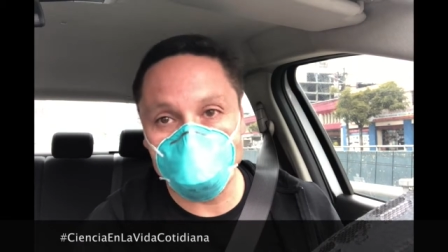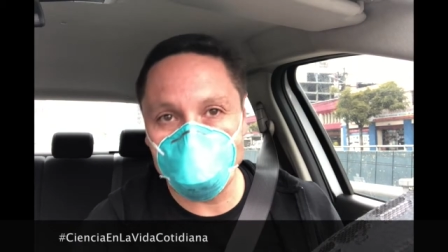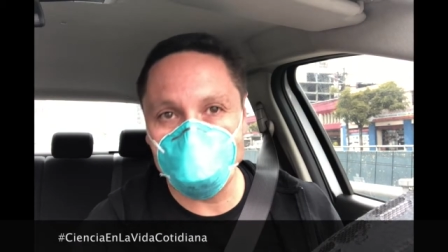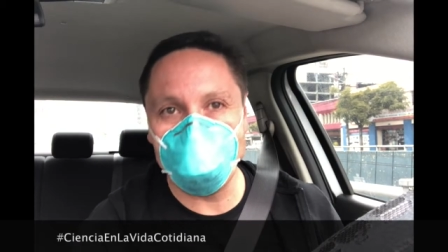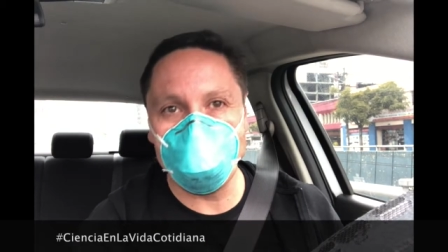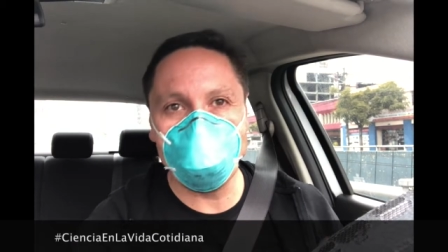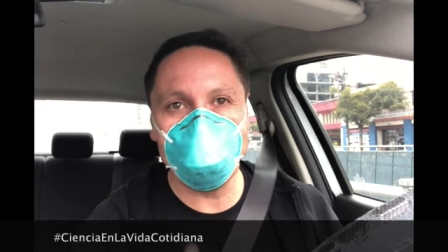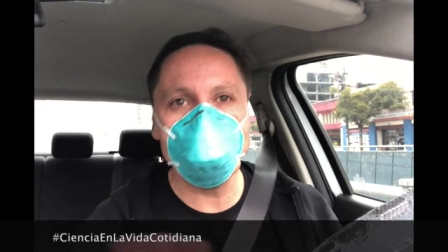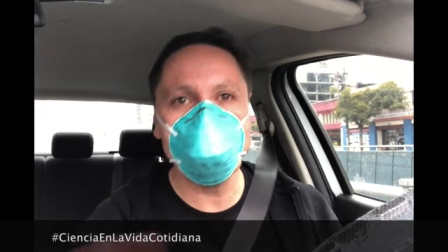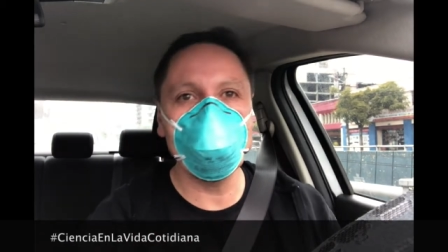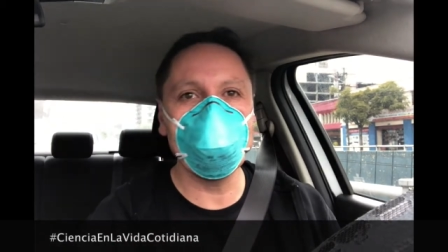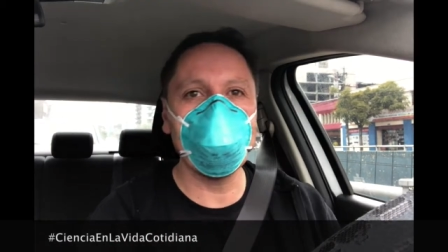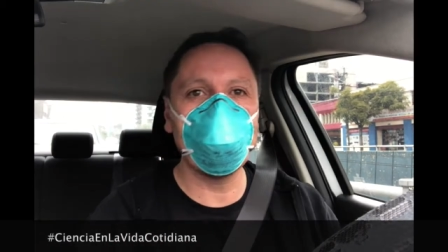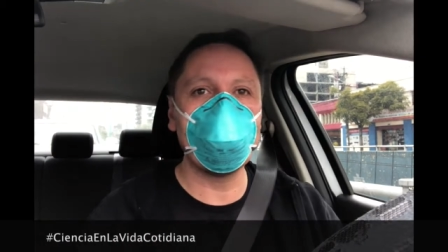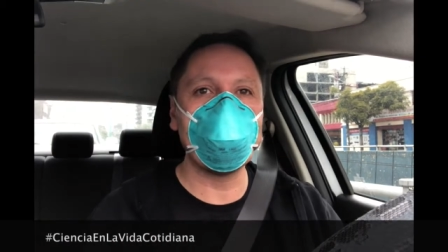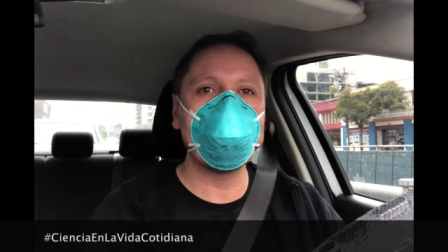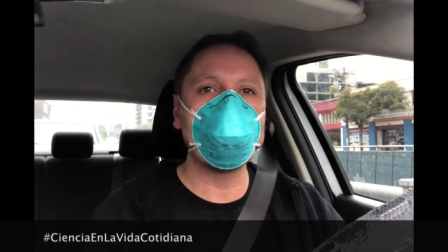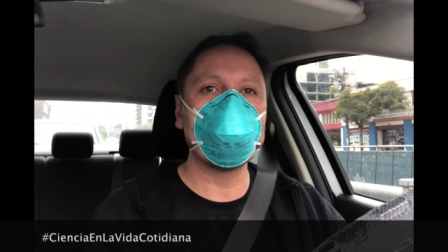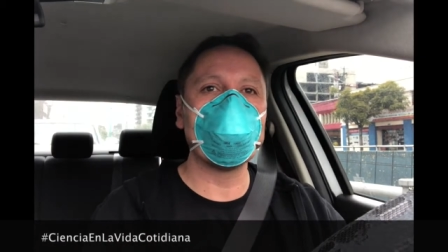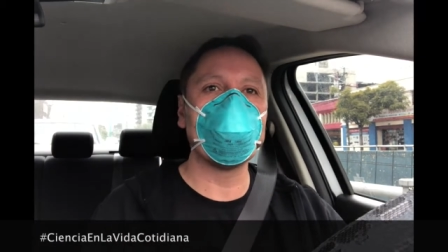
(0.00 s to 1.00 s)
En esto
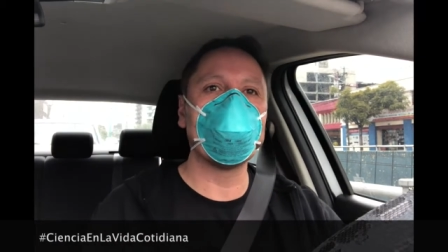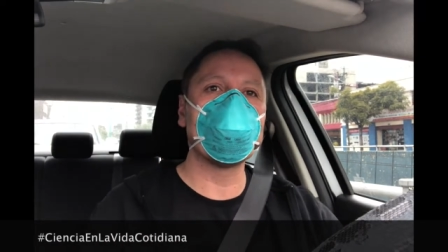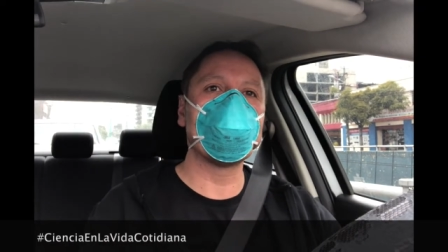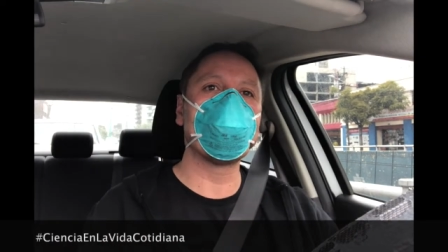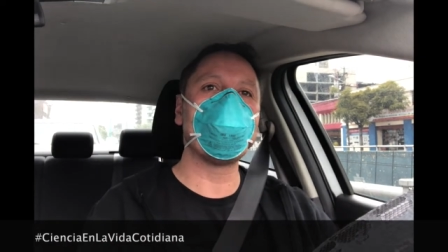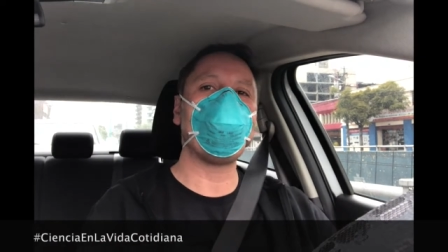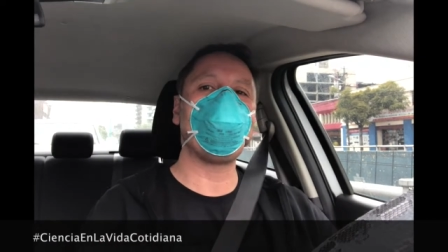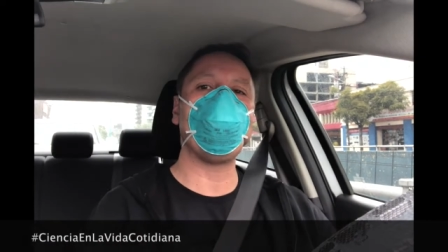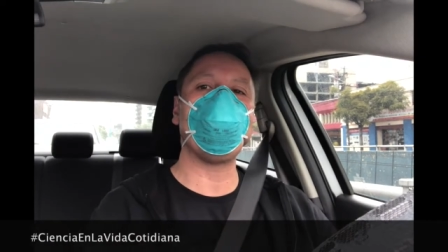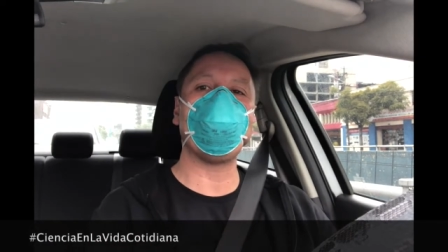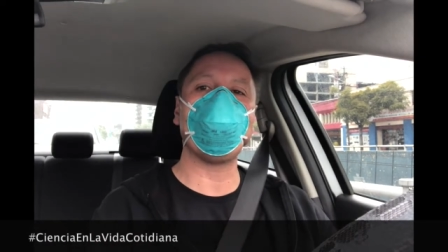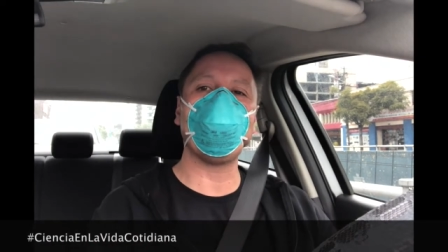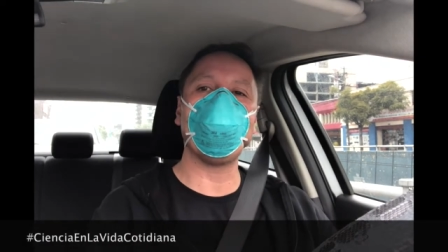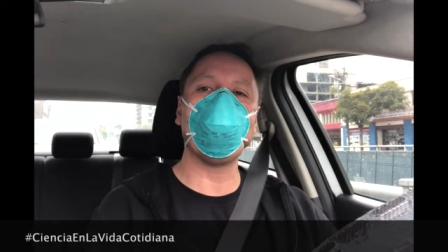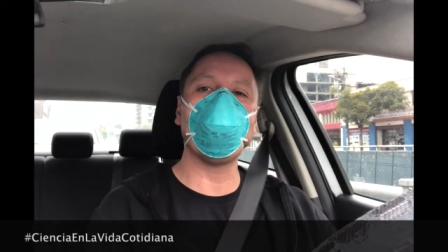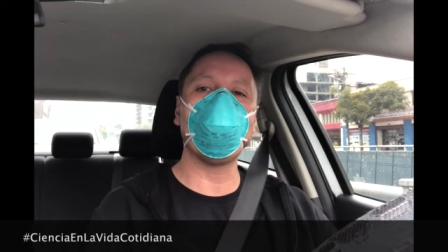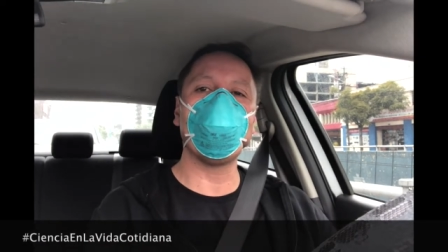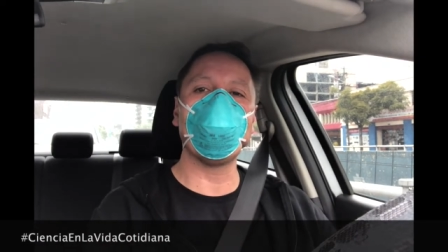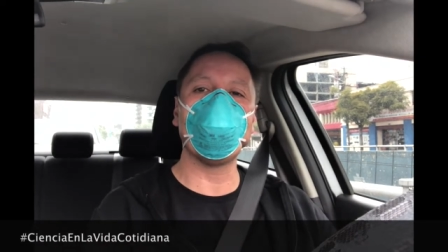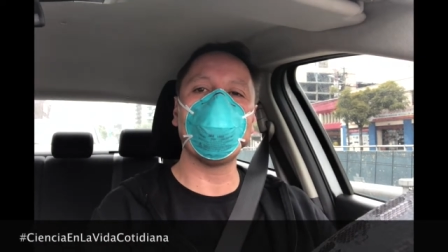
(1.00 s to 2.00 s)
pues los
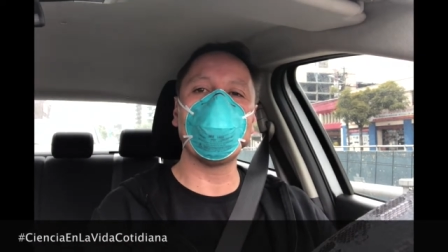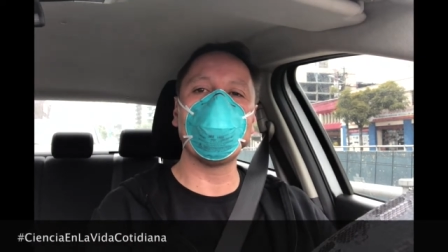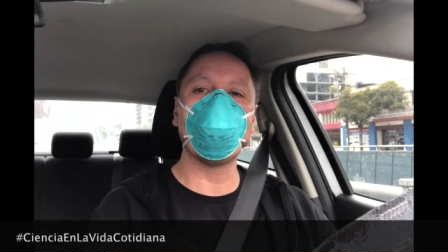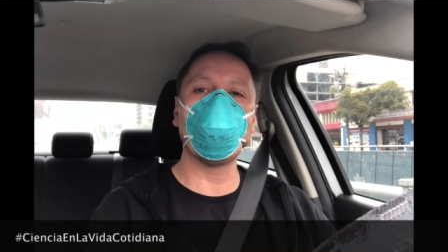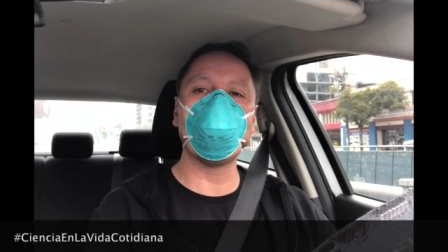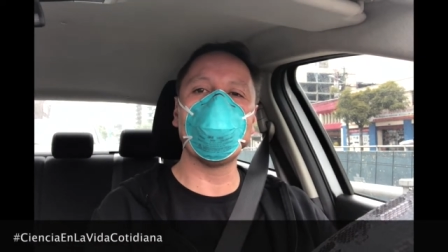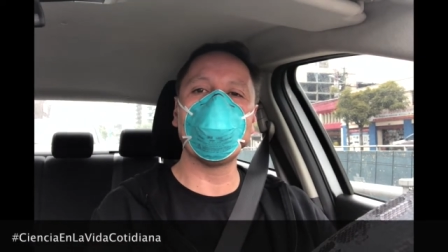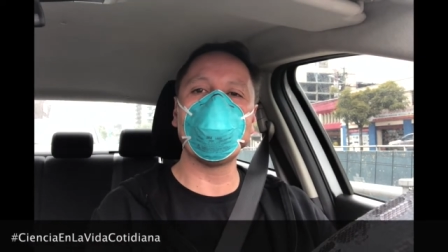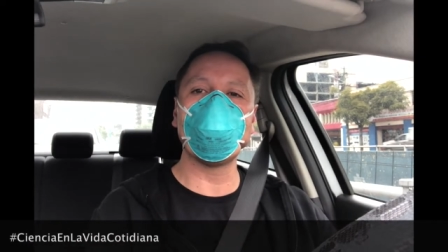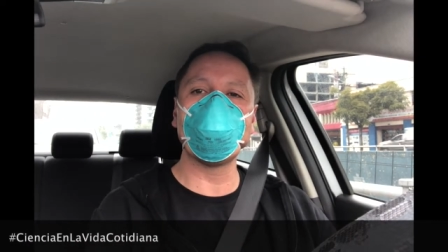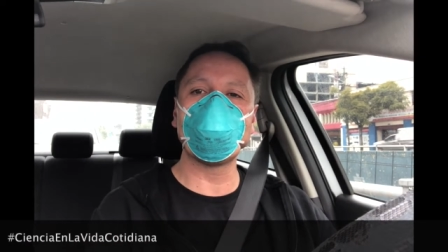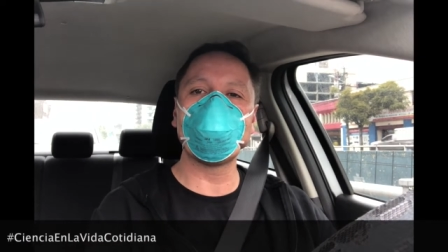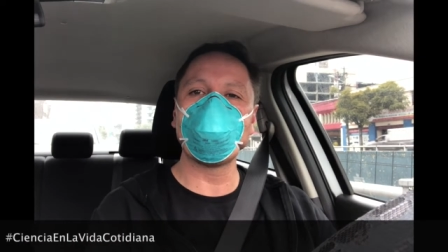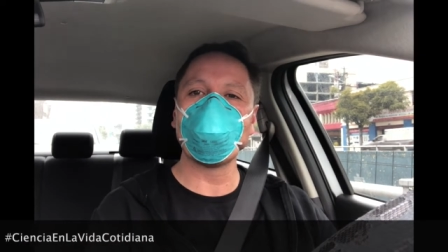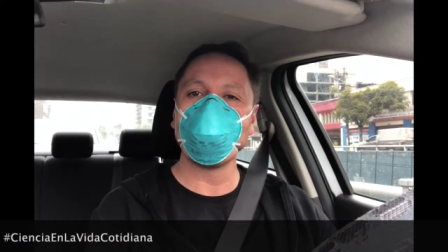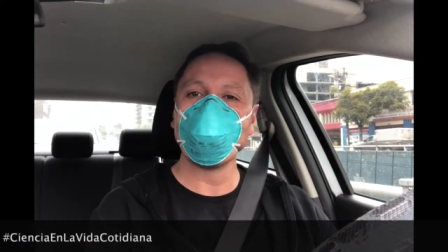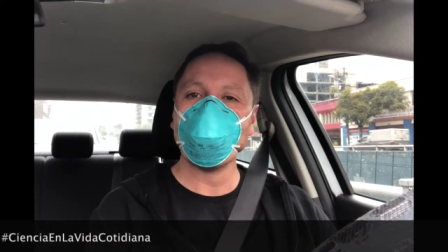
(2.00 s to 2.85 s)
epidemiólogos,